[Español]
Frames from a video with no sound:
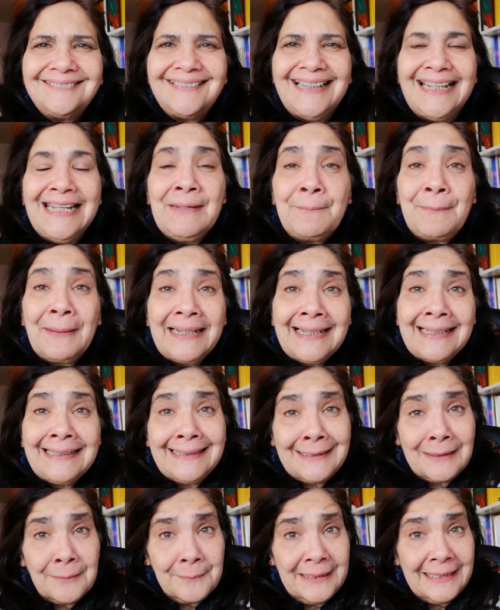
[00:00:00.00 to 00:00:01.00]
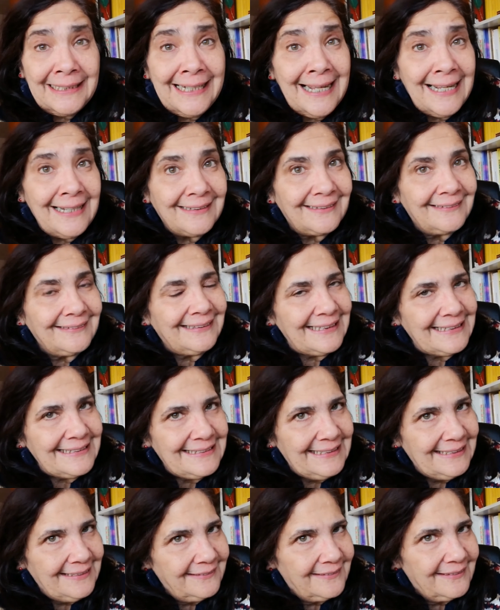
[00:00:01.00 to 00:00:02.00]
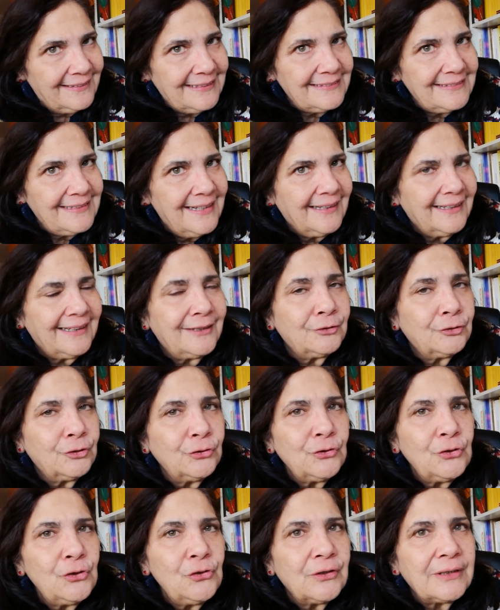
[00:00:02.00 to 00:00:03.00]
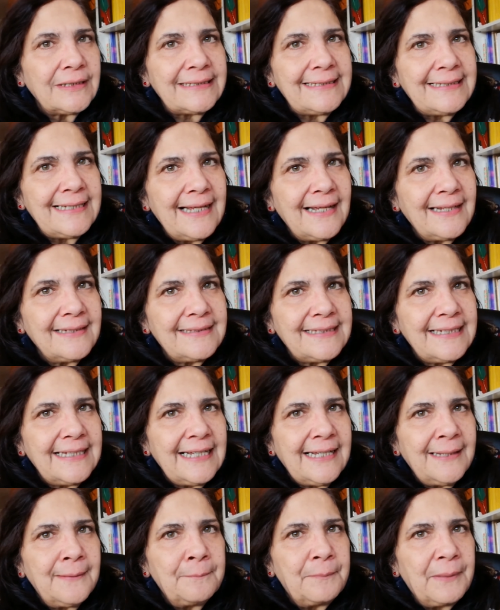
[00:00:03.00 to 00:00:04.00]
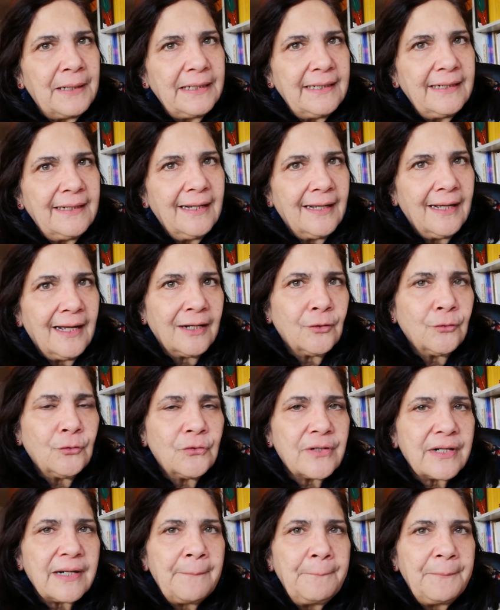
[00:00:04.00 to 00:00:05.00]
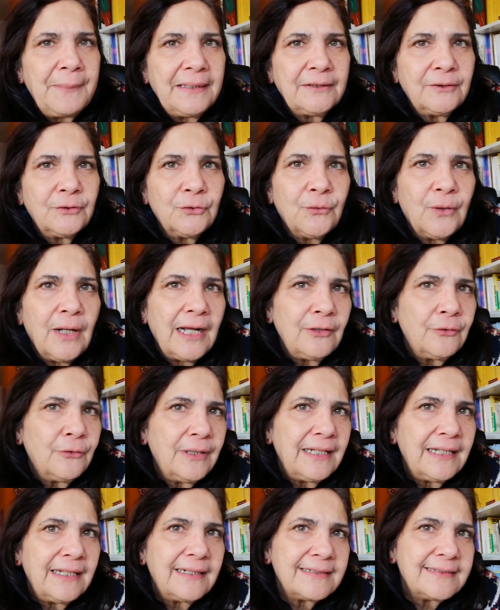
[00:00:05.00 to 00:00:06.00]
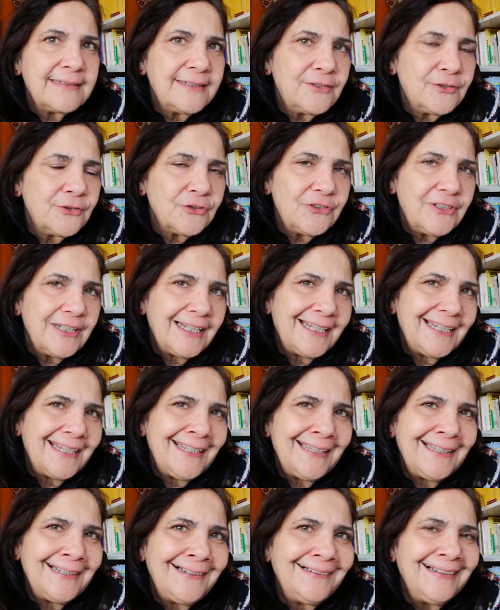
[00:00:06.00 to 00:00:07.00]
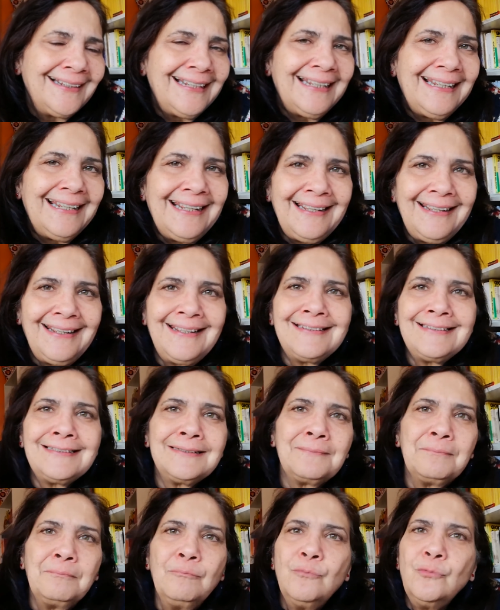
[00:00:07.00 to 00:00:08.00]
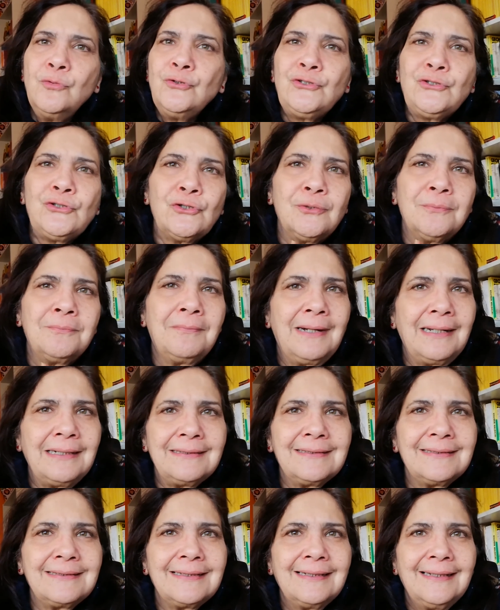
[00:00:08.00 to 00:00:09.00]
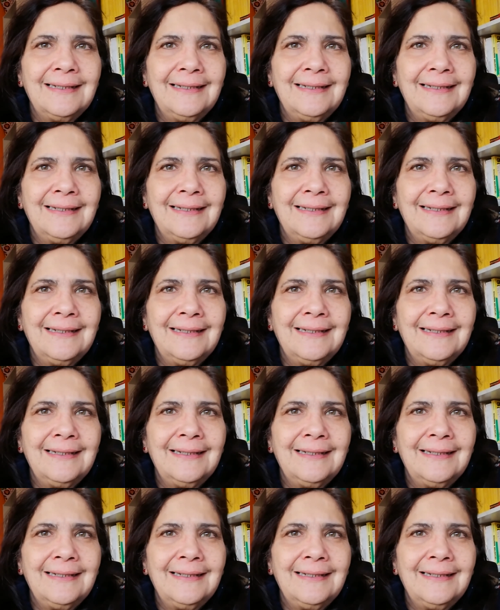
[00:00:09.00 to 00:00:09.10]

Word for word: Y para terminar, decirles que todo lo que se hace en pareja con respecto a los ejercicios de Kegel es mucho más